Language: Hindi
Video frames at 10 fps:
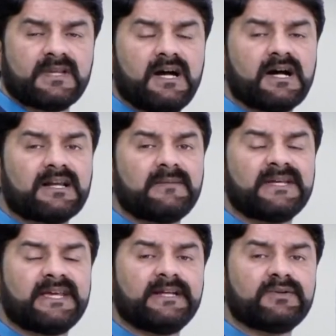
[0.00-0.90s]
अगर आप
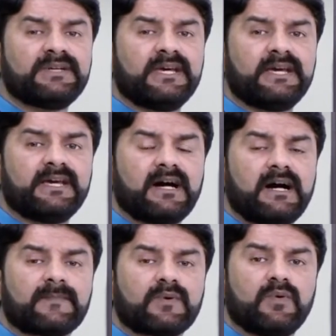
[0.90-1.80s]
देखें तो ये
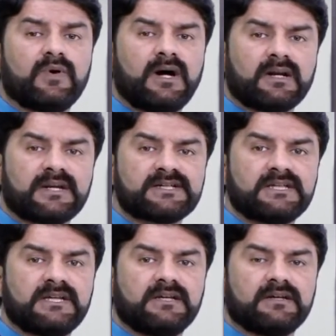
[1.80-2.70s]
आपको हर
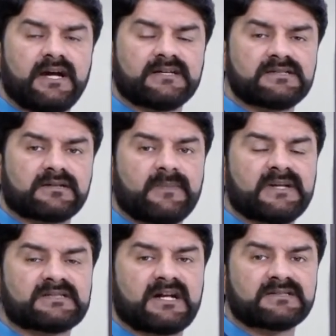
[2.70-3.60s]
किसी ऐसी जगह
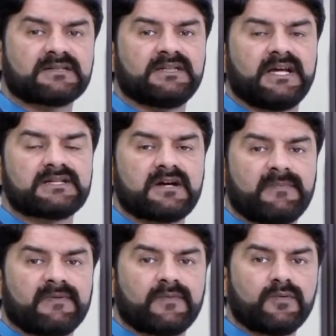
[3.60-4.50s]
पे नज़र आ सकती है जहाँ
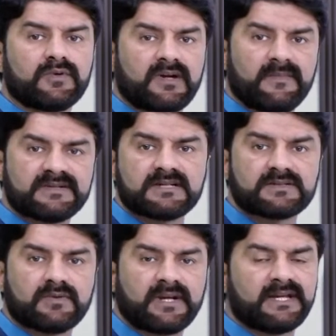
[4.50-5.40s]
पे फ्रूट का बिज़नेस
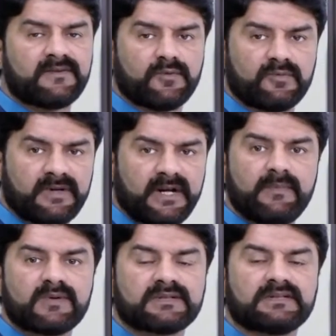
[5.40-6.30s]
हो रहा है ये फ्रूट मंडी
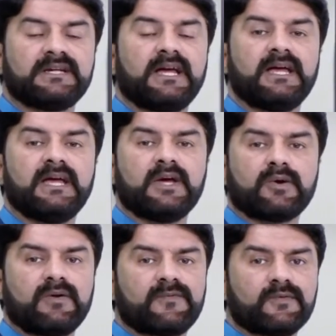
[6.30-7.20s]
भी हो सकती है
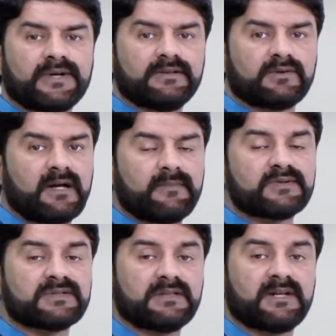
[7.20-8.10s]
कोई फ्रूट की दुकान भी हो
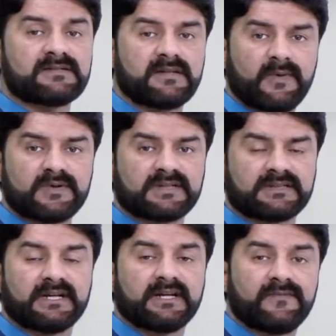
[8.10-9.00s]
सकती है ऐसा भी हो
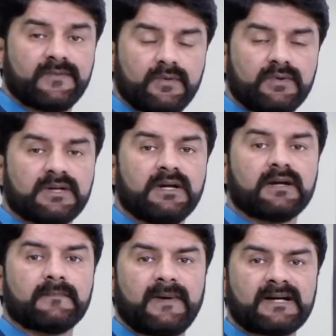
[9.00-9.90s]
सकता है कि फ्रूट
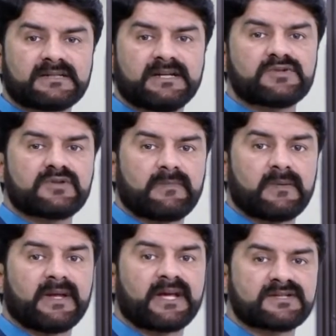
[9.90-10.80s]
बास्केट जो आप
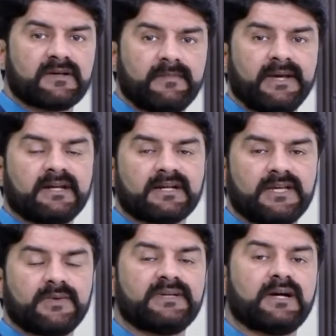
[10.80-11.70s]
अपने किचन में
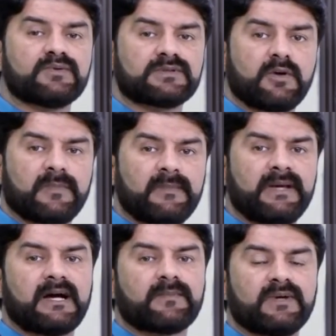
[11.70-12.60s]
रखी हुई है उसके ऊपर भी
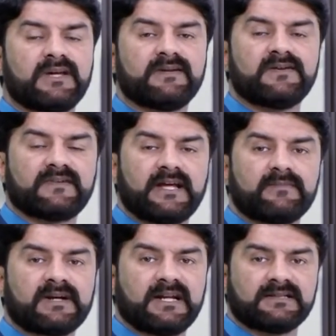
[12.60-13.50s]
आपको ये वाली फ्लाई
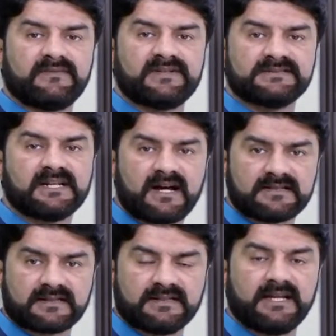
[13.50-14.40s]
मंडलाती हुई नज़र आ
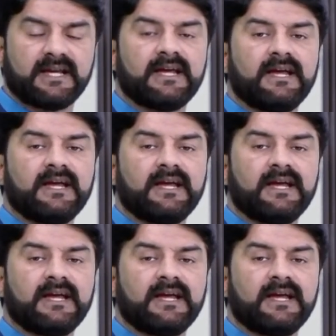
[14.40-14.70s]
सकती है